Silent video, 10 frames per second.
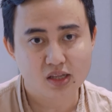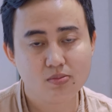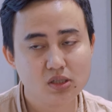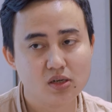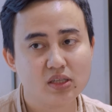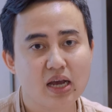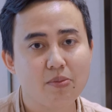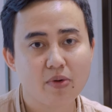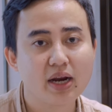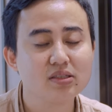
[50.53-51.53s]
Thông thường thì
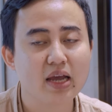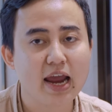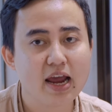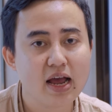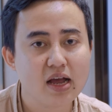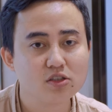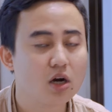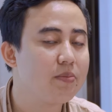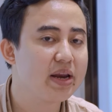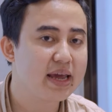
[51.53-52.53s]
các brand sẽ
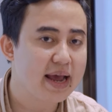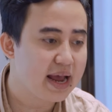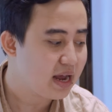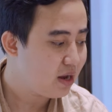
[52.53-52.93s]
cho media